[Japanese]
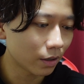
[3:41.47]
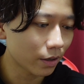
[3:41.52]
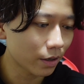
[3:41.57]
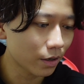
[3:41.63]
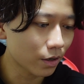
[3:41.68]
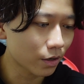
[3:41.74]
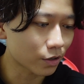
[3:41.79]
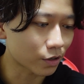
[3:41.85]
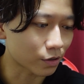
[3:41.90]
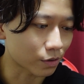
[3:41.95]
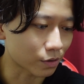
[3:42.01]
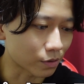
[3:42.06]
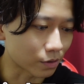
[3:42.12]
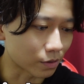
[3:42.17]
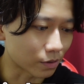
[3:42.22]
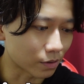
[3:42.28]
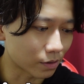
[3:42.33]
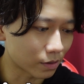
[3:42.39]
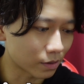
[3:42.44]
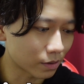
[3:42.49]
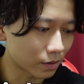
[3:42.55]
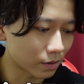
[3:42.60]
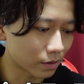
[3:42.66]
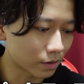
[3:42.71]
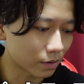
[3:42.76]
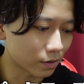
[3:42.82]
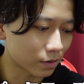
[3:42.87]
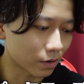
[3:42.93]
エース
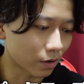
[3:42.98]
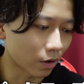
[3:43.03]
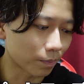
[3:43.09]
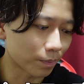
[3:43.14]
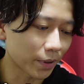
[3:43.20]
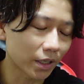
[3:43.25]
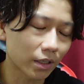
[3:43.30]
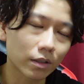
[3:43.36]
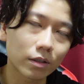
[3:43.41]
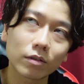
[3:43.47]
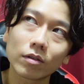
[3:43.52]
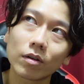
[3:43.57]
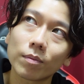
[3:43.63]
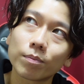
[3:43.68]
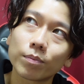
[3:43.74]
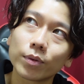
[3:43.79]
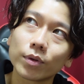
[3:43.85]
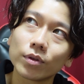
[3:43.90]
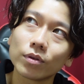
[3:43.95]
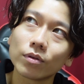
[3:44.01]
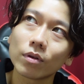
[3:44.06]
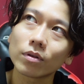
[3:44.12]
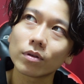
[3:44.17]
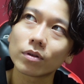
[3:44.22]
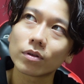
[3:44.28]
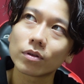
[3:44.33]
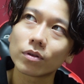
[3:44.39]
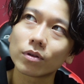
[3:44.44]
がピックアップになっ